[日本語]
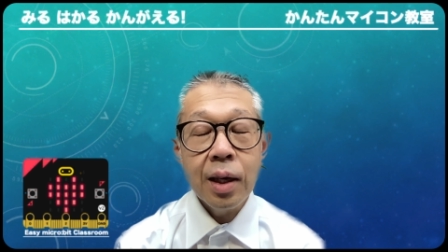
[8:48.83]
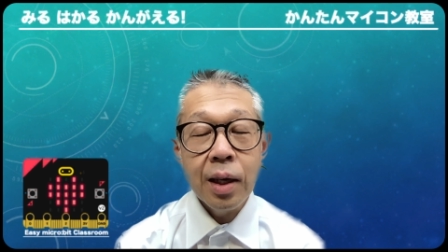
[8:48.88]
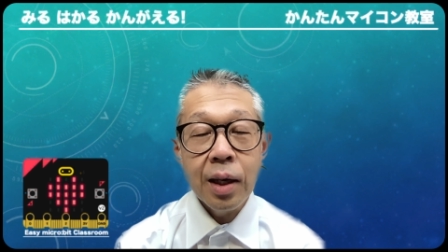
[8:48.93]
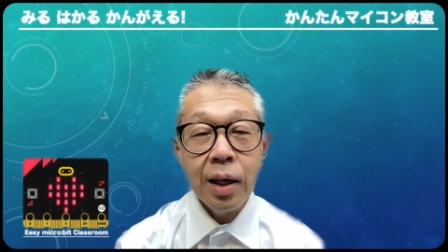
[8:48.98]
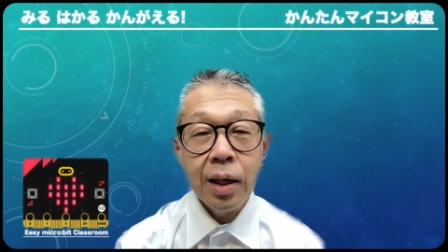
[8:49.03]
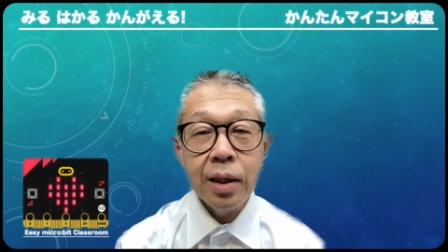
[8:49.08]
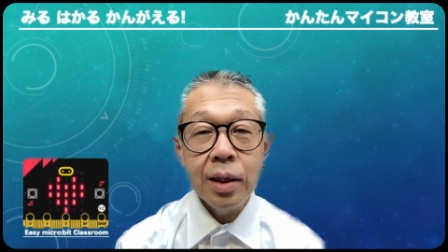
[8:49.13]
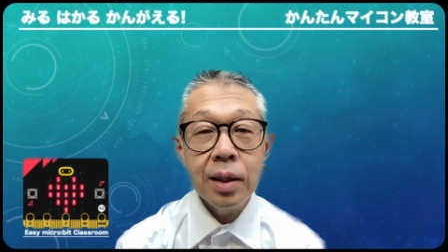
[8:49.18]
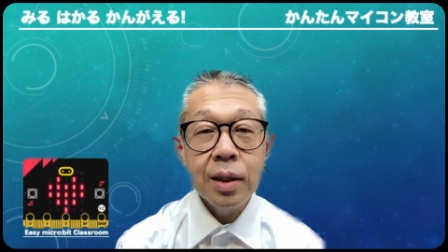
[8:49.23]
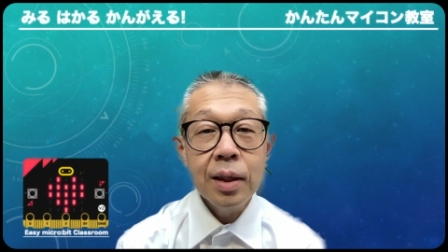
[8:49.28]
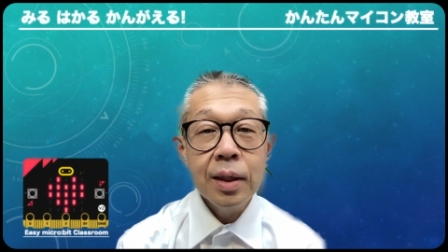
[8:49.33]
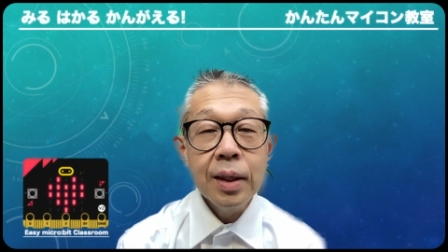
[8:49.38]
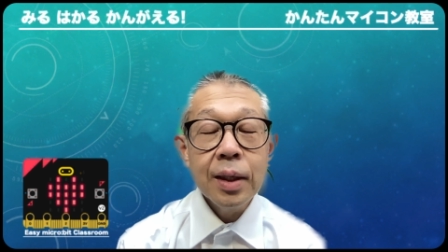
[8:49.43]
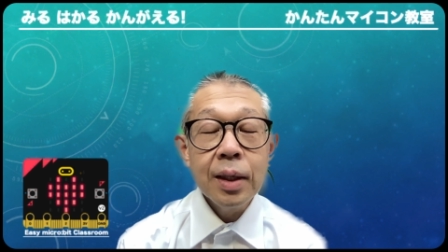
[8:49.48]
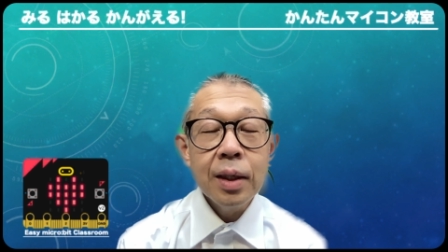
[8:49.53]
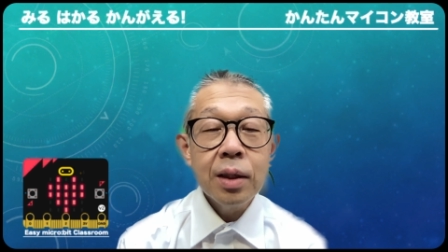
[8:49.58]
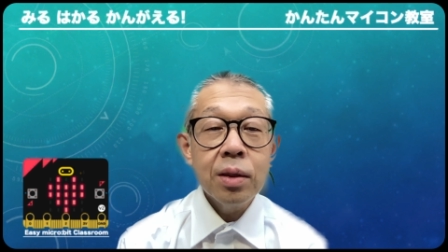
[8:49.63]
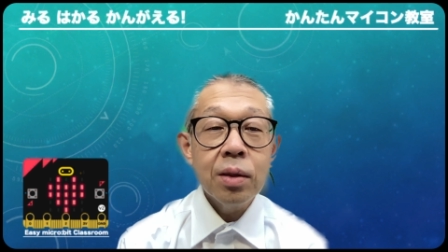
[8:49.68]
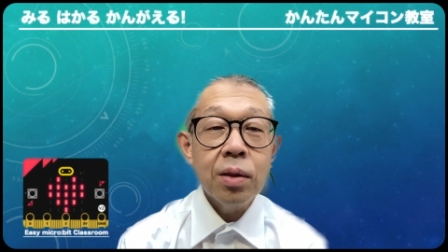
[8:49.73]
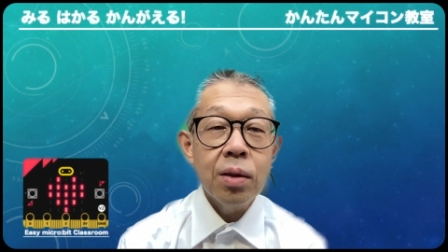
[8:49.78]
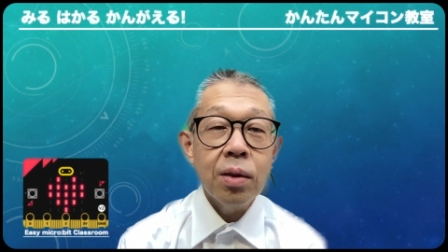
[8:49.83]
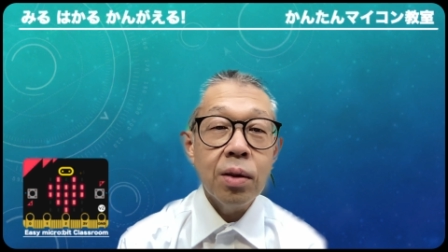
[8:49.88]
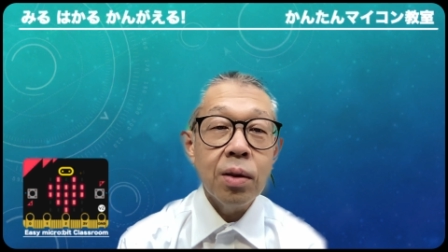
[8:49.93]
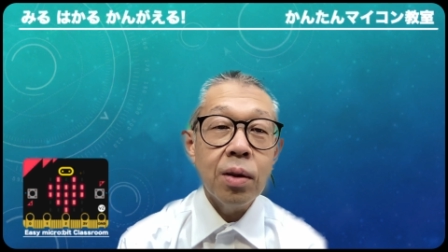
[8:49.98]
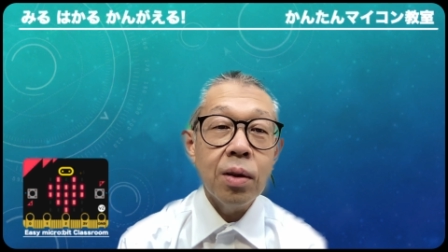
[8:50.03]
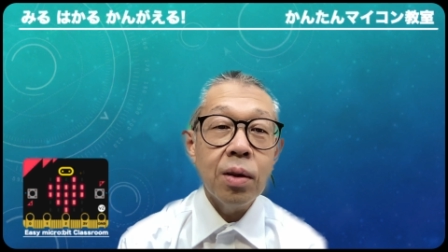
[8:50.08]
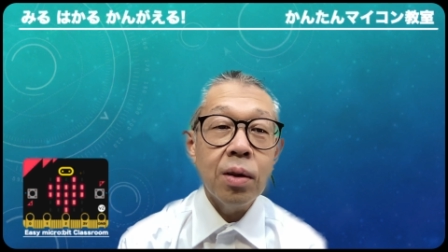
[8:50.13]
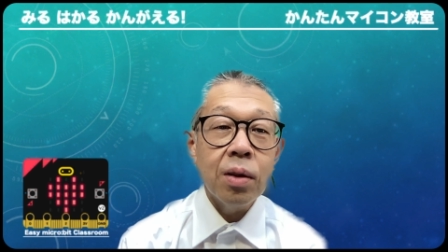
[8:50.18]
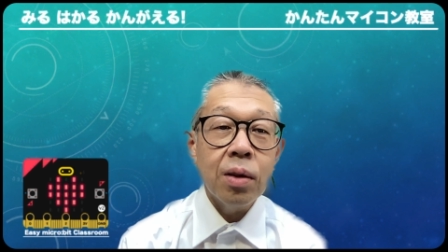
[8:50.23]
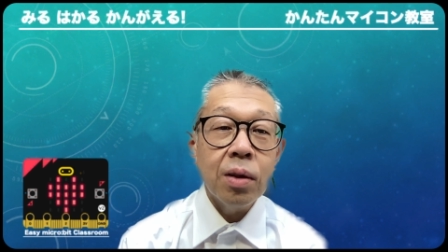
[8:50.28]
はい。
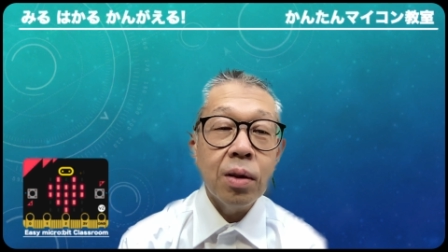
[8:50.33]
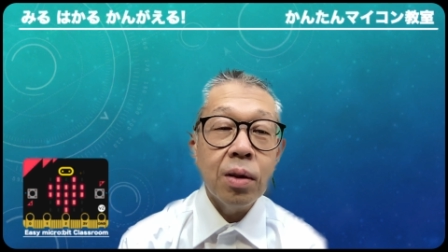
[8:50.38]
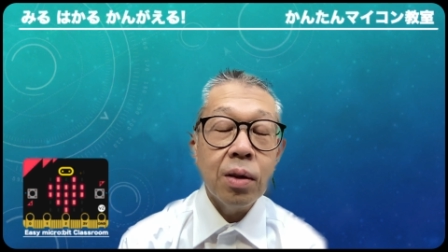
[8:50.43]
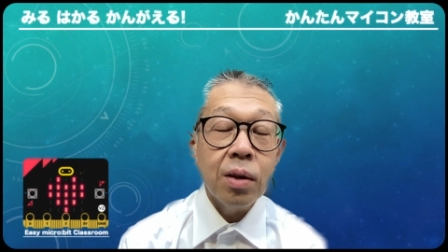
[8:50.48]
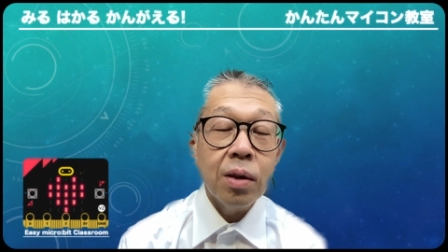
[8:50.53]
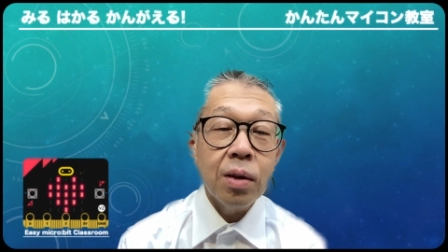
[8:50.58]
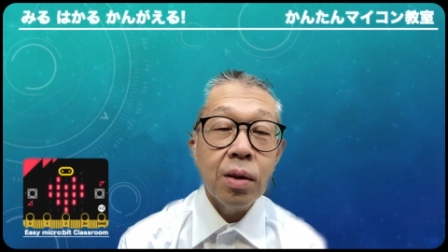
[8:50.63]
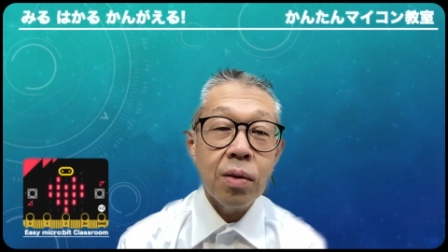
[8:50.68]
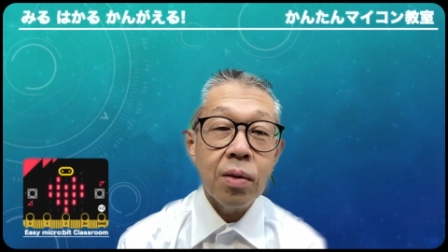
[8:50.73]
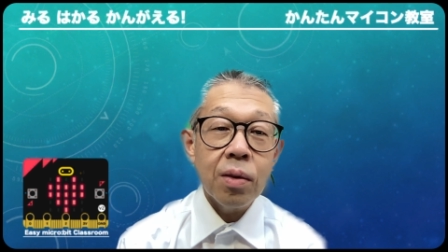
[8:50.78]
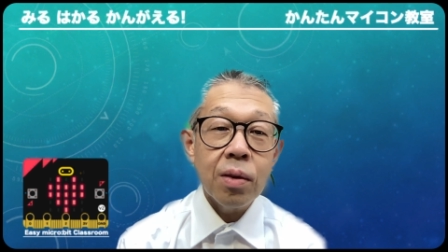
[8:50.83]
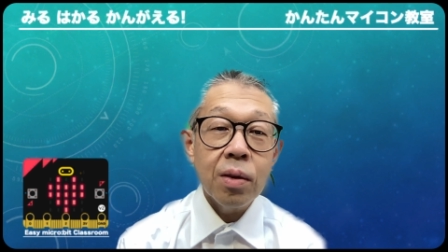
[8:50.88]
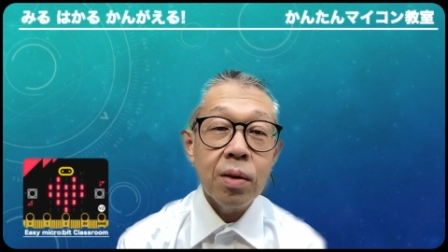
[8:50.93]
今